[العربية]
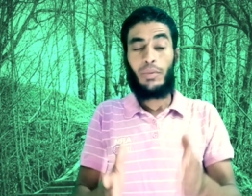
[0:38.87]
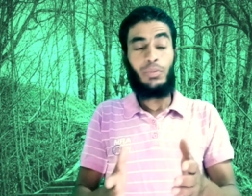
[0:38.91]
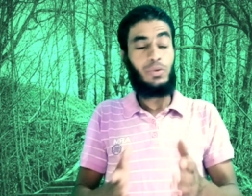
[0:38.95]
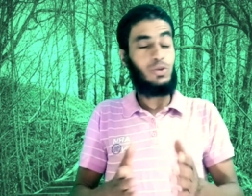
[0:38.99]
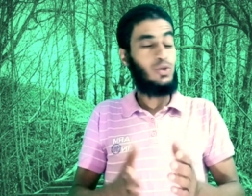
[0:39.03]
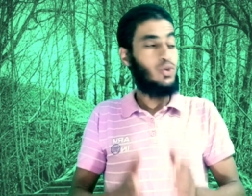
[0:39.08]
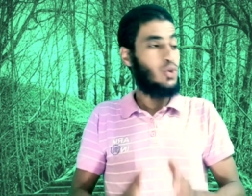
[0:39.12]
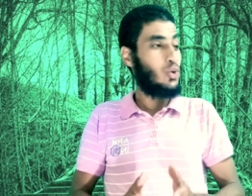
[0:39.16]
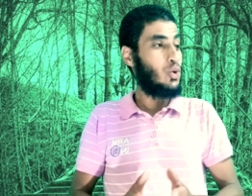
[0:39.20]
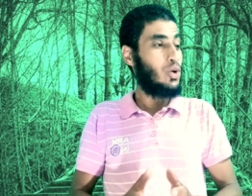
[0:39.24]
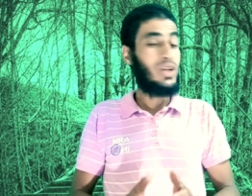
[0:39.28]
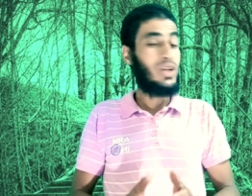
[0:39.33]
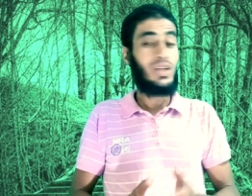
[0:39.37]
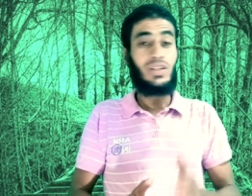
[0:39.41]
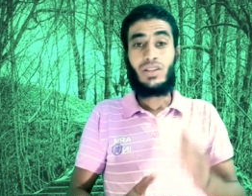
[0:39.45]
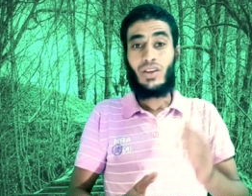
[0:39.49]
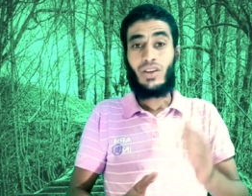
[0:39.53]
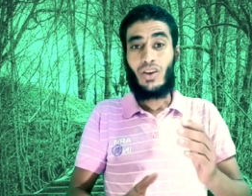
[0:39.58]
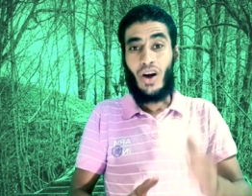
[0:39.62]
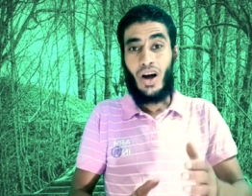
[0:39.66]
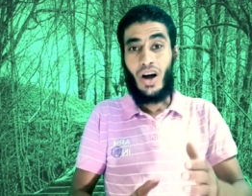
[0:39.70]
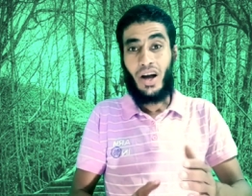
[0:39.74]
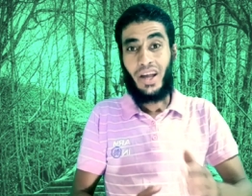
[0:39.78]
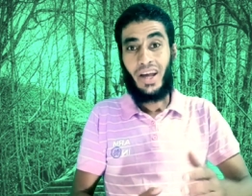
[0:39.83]
بتقول ان
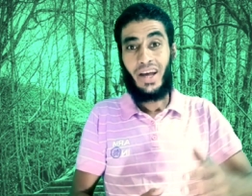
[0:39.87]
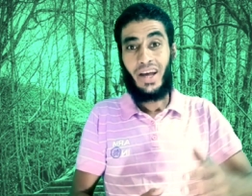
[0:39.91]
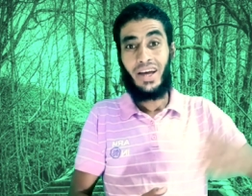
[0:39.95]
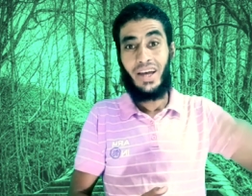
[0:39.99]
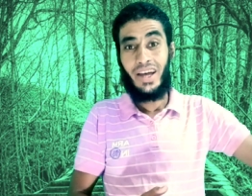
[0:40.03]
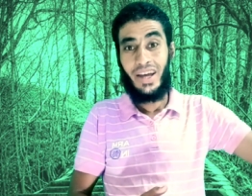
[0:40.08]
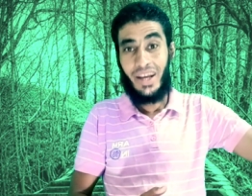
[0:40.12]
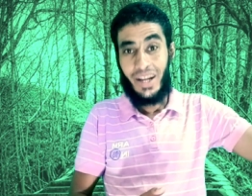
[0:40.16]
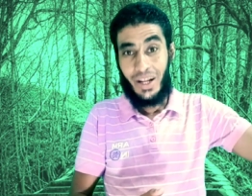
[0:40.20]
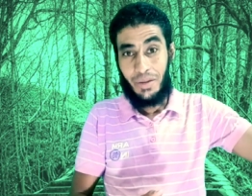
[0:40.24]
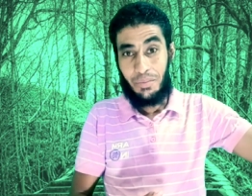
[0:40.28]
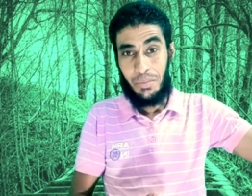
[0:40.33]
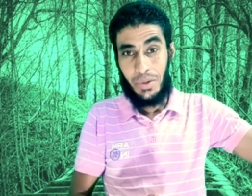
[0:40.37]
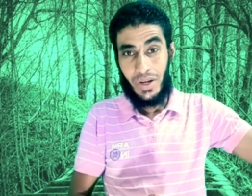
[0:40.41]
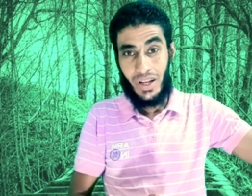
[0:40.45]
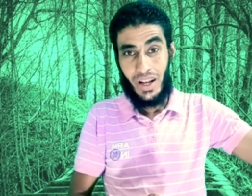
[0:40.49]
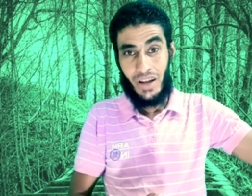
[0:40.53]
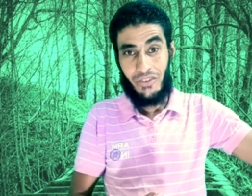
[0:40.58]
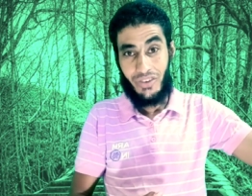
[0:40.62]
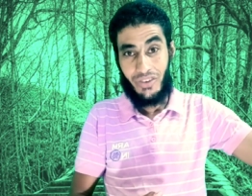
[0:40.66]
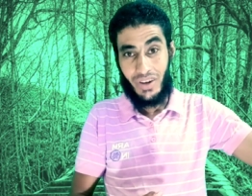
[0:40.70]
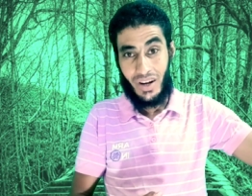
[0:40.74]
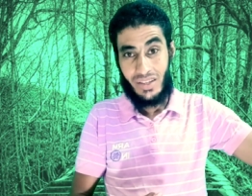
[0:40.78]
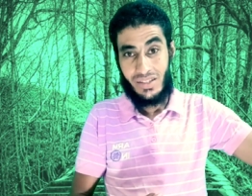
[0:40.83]
راجح هرب
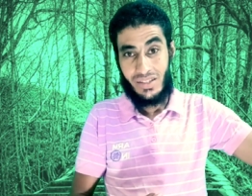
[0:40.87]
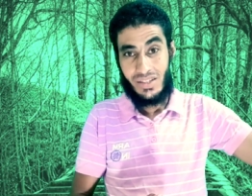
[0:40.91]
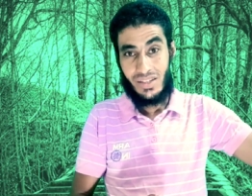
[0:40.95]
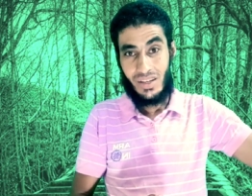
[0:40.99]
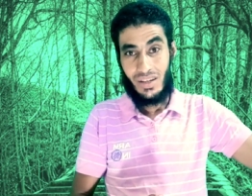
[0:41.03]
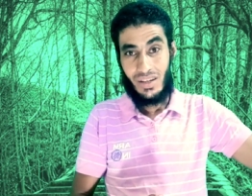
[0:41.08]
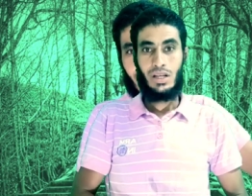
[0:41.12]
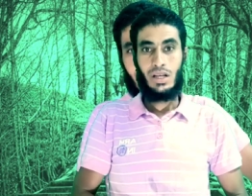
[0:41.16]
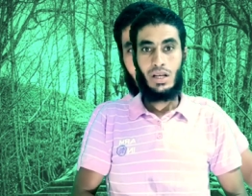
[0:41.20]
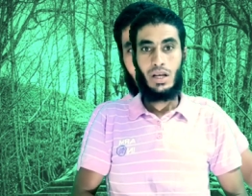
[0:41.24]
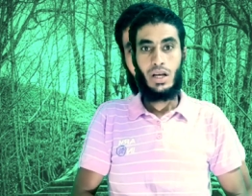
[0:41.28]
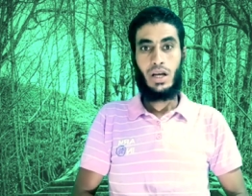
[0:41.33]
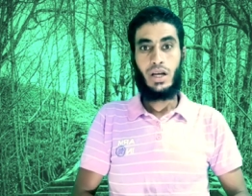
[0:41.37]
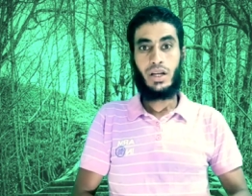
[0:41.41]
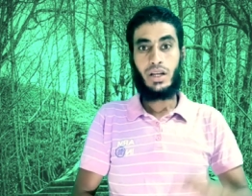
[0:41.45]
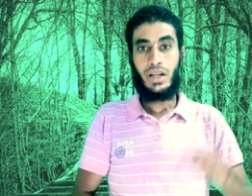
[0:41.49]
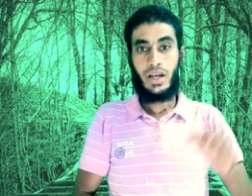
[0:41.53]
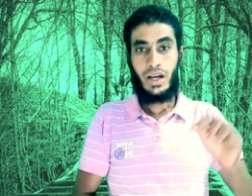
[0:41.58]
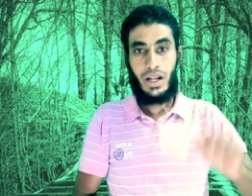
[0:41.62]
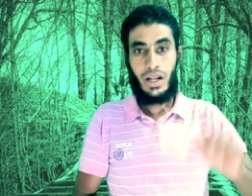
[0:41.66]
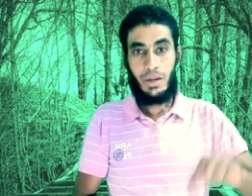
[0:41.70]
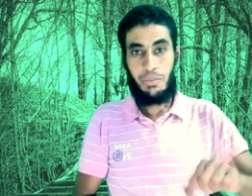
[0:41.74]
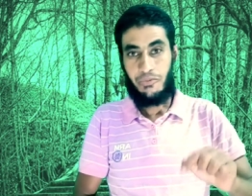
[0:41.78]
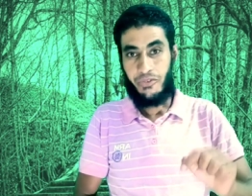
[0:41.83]
الى فرنسا ان
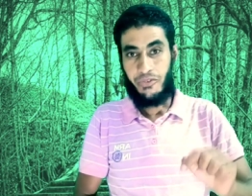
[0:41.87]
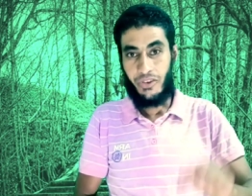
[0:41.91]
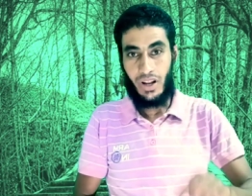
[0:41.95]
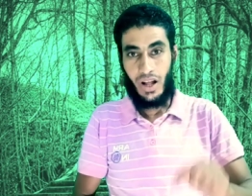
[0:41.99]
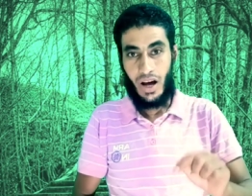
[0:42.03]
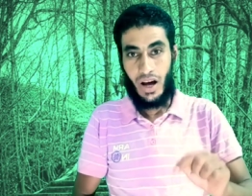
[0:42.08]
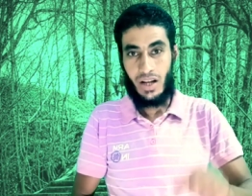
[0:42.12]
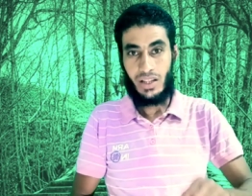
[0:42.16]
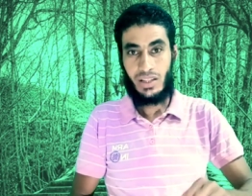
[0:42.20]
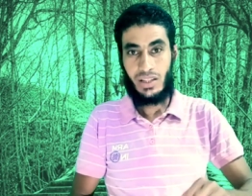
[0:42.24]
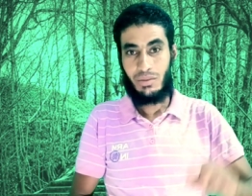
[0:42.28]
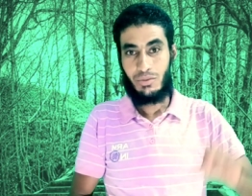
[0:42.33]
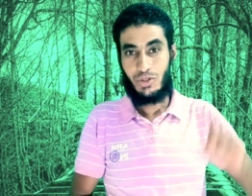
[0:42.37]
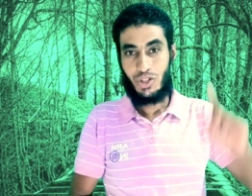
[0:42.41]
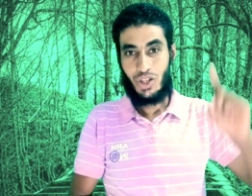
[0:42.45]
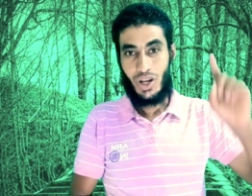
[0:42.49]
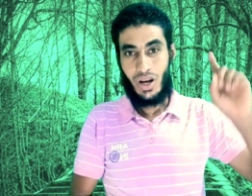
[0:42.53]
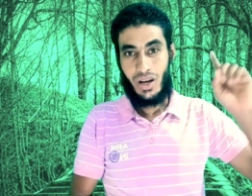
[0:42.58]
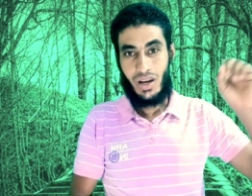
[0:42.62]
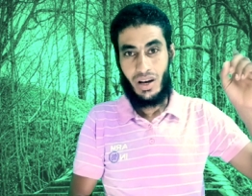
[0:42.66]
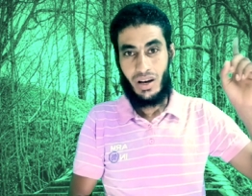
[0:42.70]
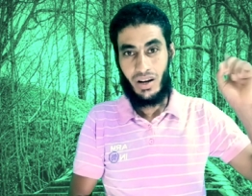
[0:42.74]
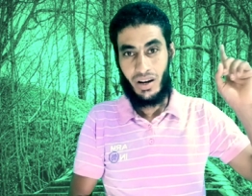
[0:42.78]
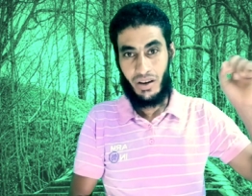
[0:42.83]
هرب في الارض مش
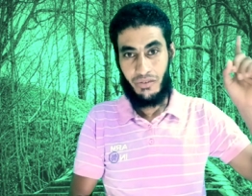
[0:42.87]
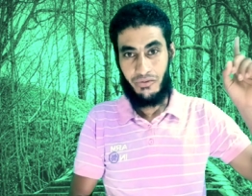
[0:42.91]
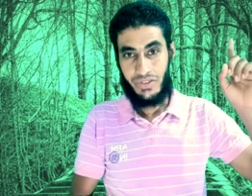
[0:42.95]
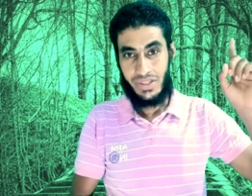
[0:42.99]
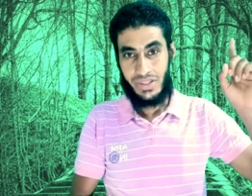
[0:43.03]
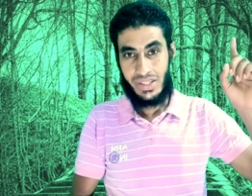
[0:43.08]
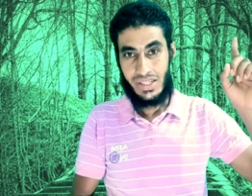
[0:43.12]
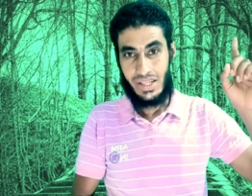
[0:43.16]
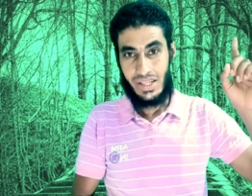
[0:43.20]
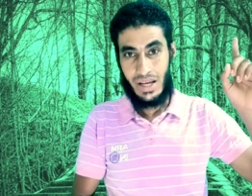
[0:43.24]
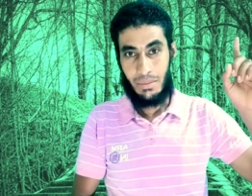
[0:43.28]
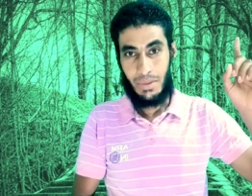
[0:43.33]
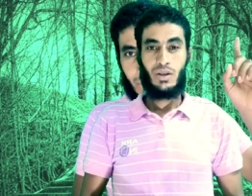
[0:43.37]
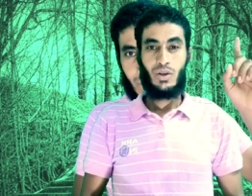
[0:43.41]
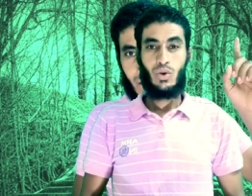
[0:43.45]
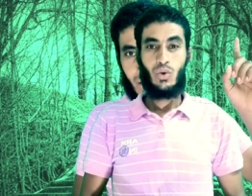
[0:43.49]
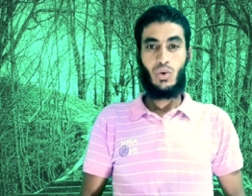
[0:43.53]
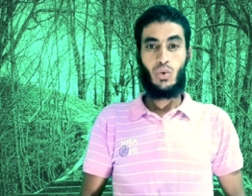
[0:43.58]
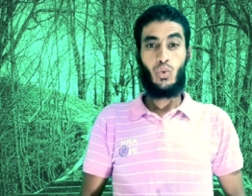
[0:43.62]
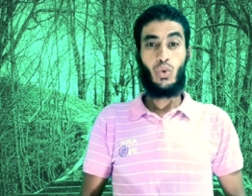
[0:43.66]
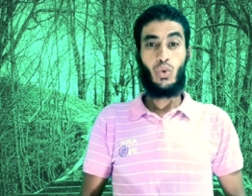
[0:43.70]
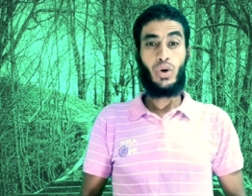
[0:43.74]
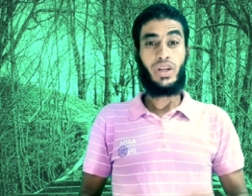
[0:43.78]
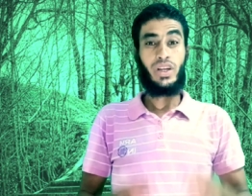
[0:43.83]
هيهرب في السماء
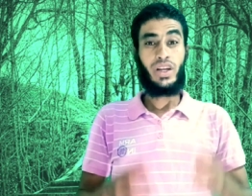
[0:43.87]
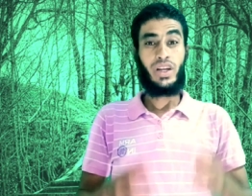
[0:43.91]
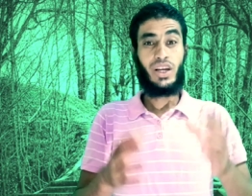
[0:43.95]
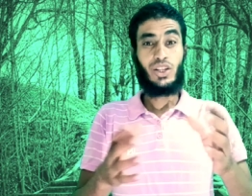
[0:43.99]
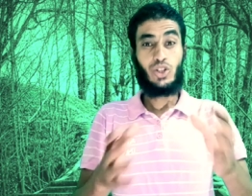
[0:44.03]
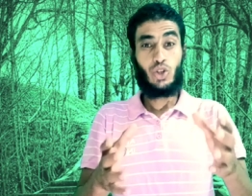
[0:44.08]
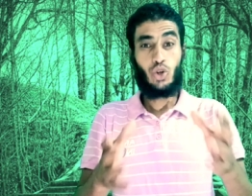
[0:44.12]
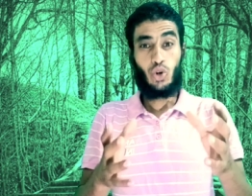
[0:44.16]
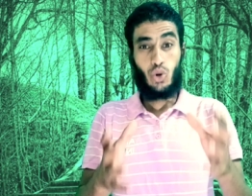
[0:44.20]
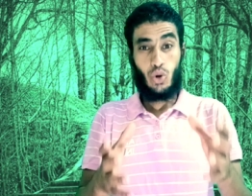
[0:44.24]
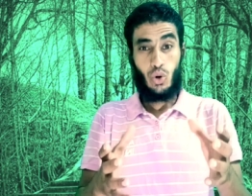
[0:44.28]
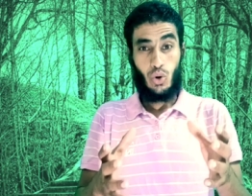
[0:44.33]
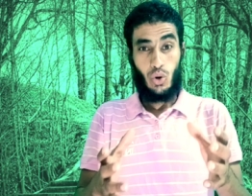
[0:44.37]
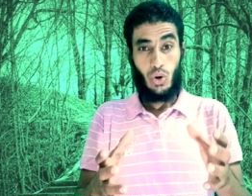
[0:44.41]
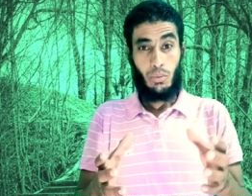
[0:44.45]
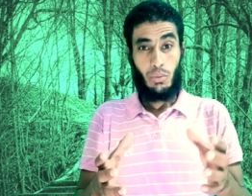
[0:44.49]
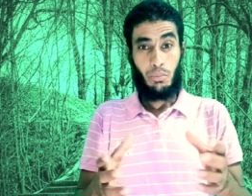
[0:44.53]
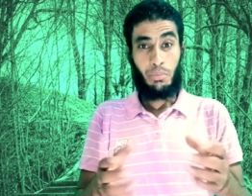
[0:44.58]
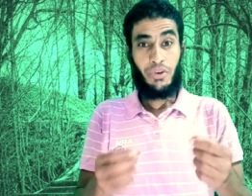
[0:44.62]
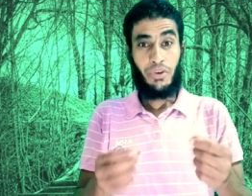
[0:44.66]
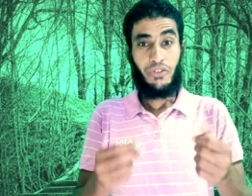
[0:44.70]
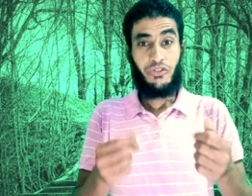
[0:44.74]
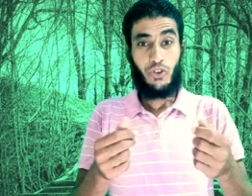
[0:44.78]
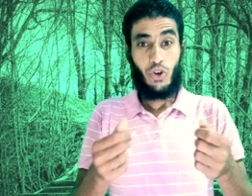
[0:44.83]
وان قدروا
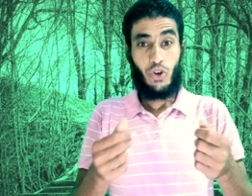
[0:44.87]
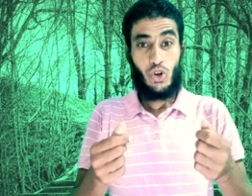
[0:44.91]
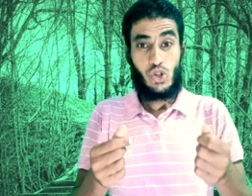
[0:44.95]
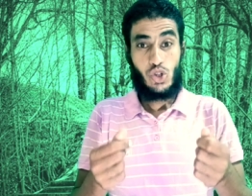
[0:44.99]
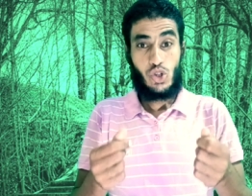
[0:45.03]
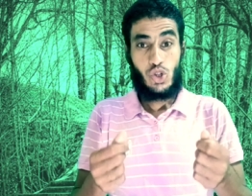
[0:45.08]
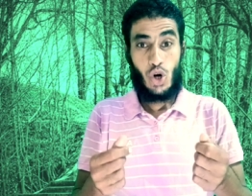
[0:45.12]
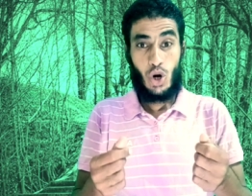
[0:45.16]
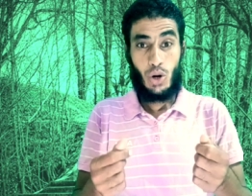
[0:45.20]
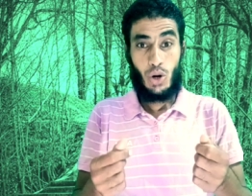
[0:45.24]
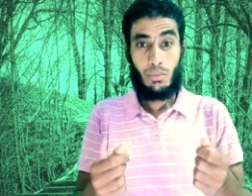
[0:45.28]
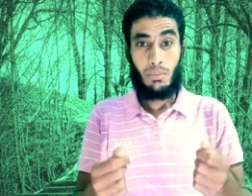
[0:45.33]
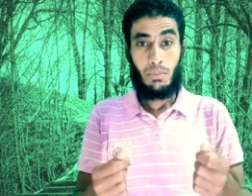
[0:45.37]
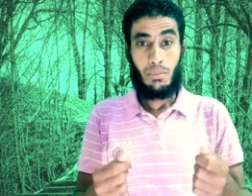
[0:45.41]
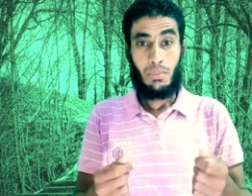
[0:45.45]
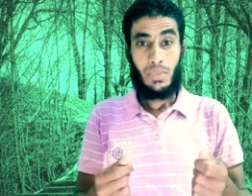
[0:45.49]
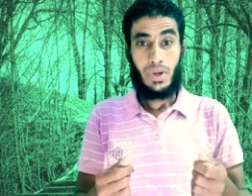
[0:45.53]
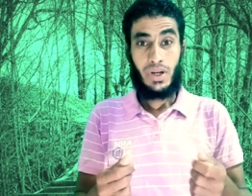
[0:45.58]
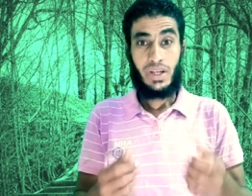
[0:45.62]
بفلوسهم